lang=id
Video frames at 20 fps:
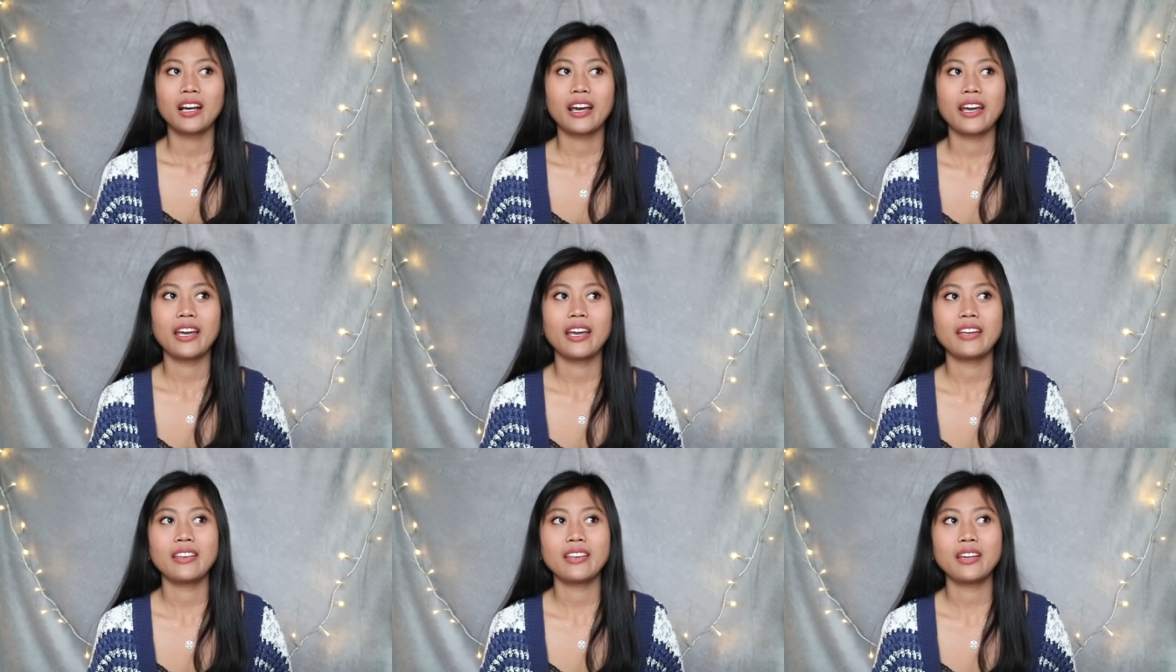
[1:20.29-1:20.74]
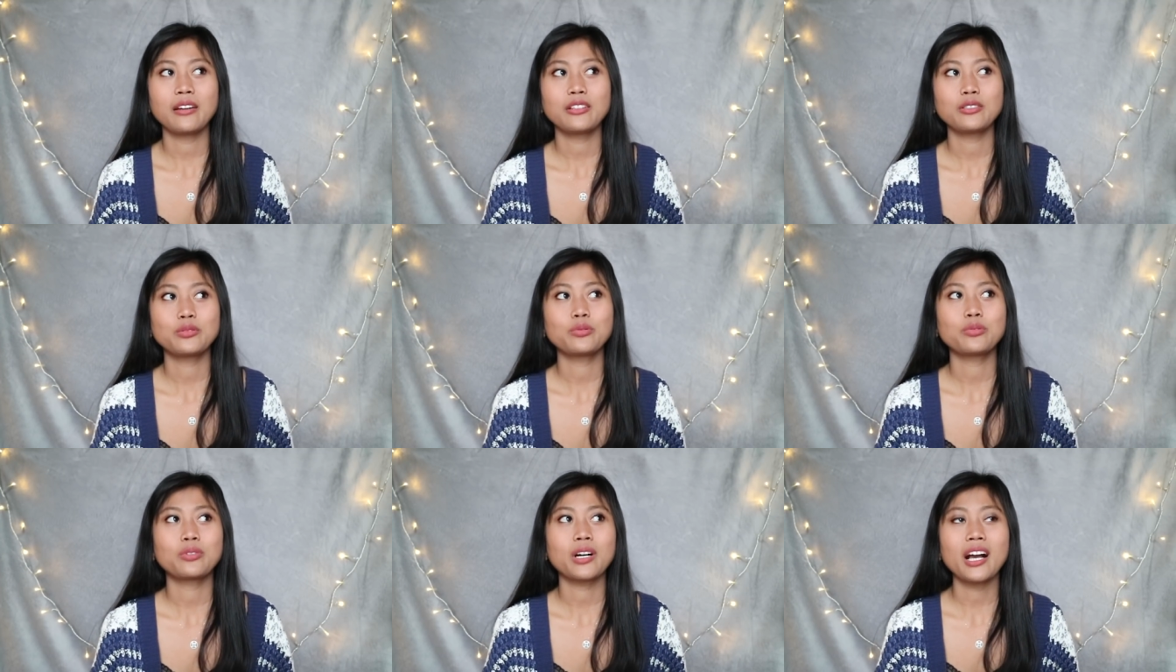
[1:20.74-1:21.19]

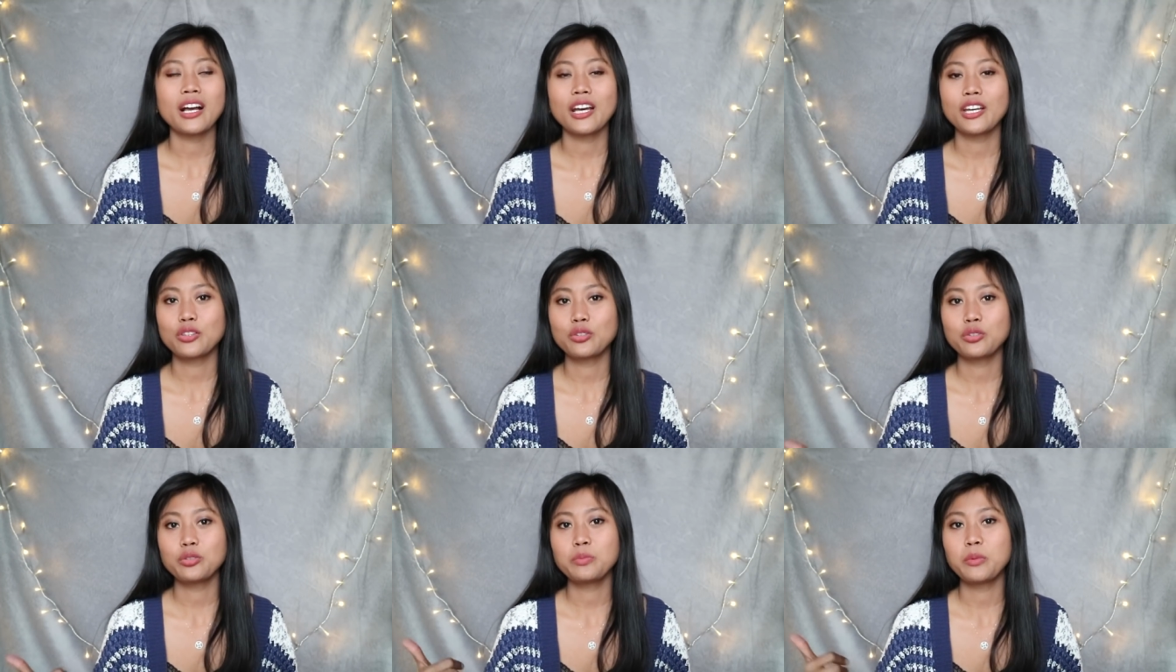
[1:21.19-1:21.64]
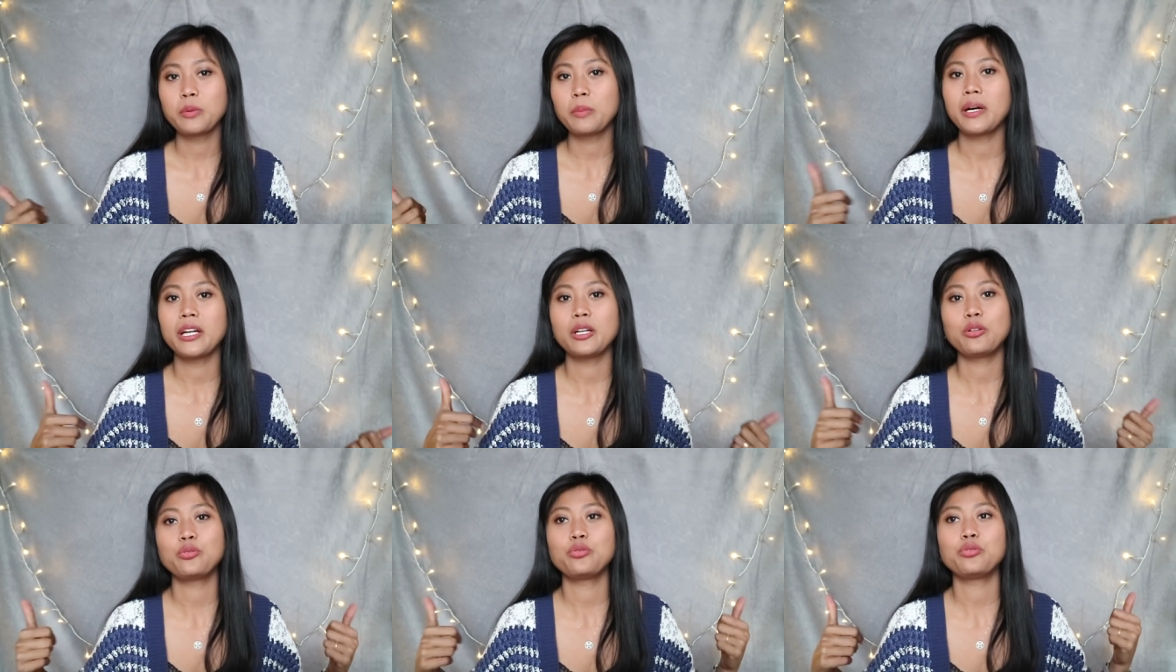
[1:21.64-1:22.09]
kayaknya suka gitu
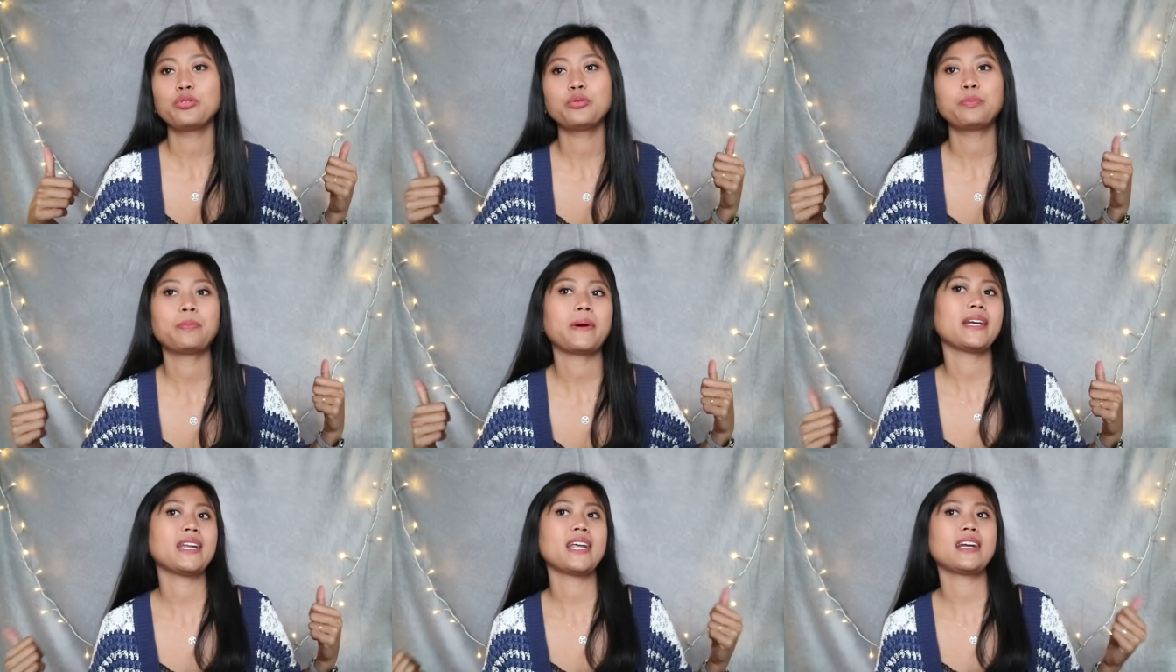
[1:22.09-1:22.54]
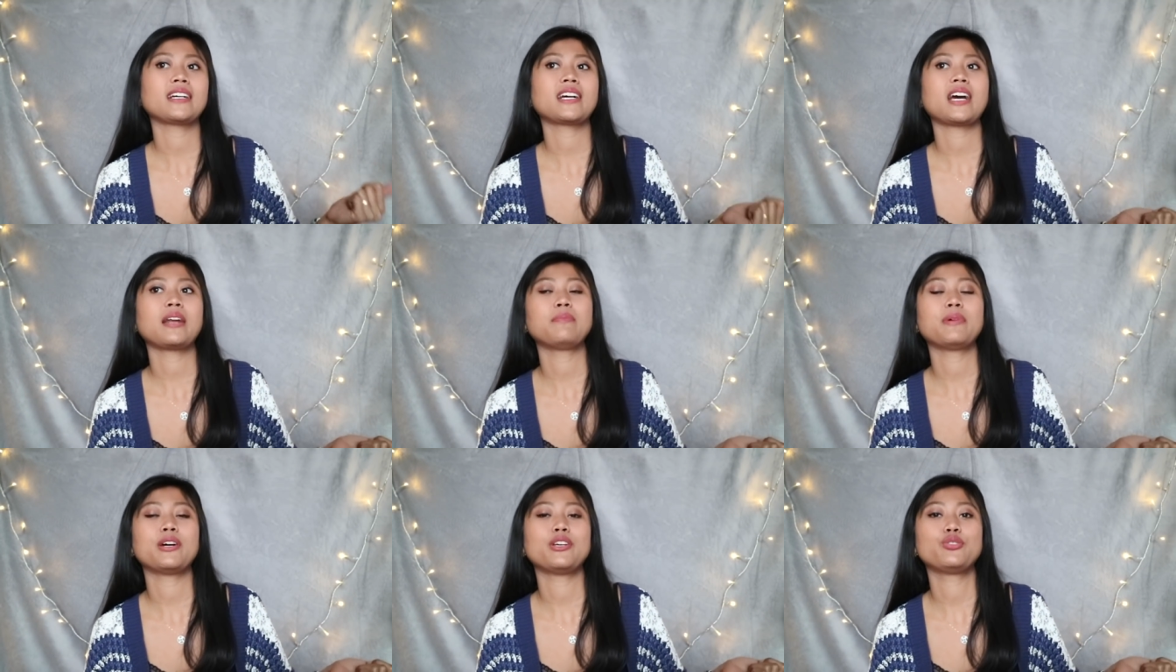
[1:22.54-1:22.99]
membadu
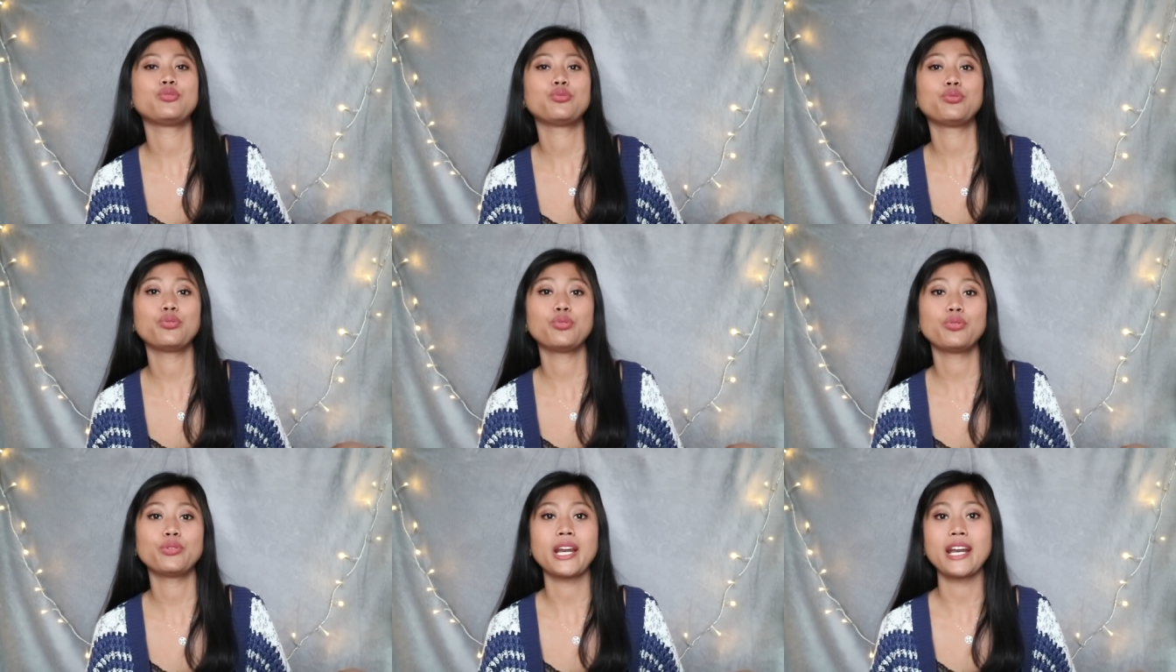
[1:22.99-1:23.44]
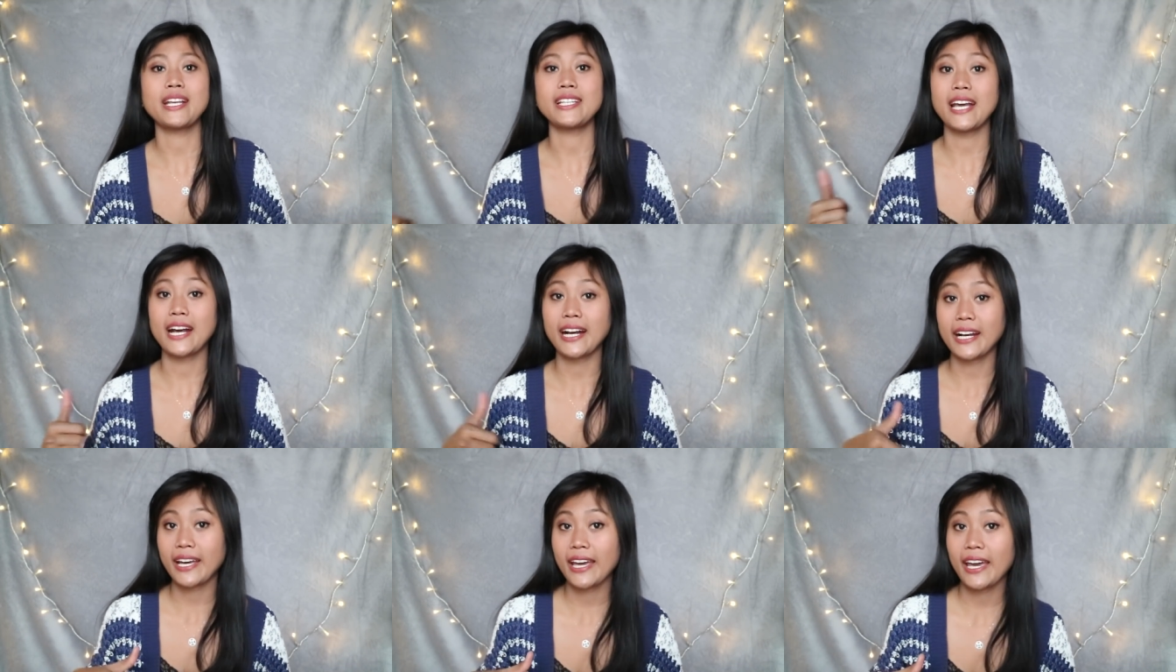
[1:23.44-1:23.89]
padankan baju dan
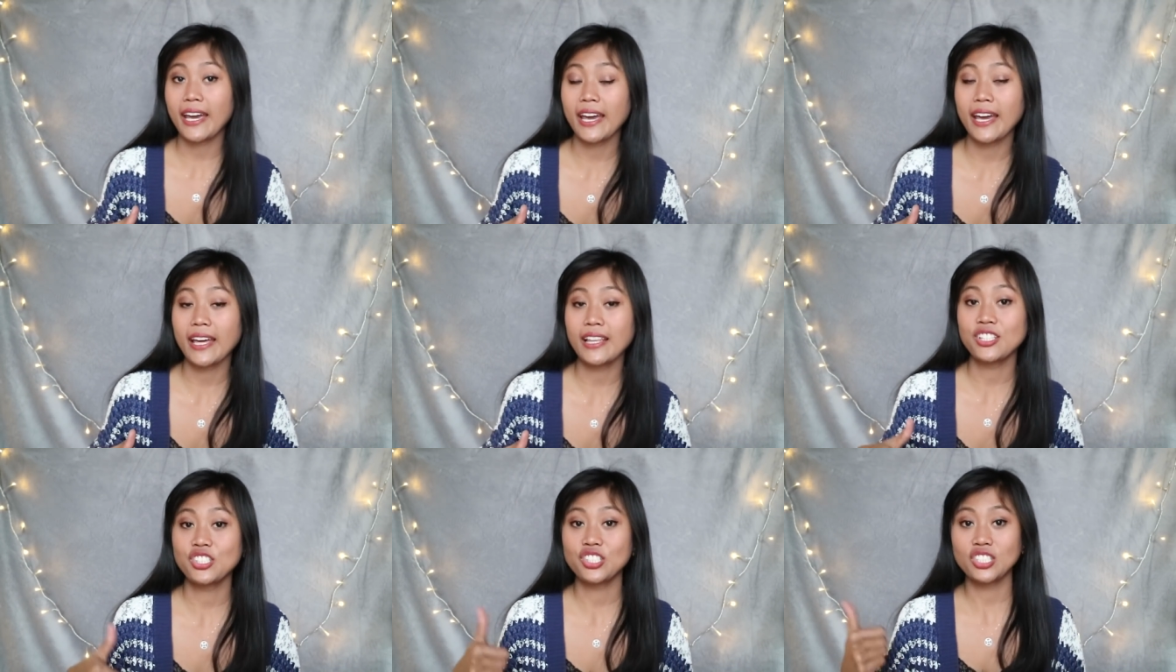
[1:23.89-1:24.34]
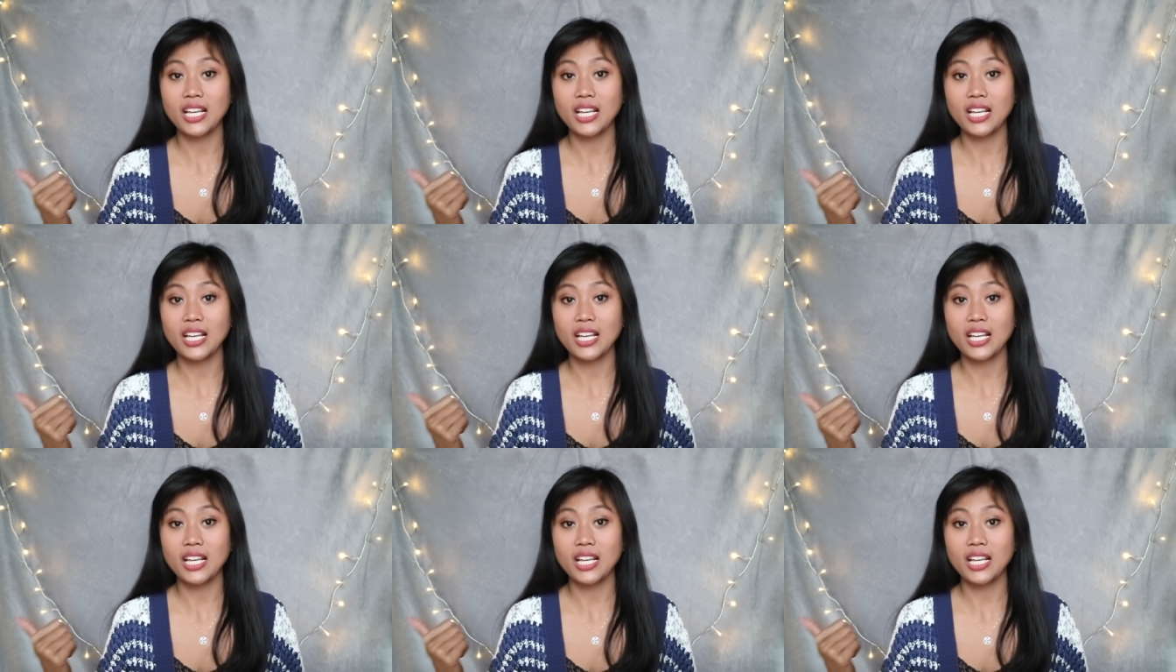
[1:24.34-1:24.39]
jaket,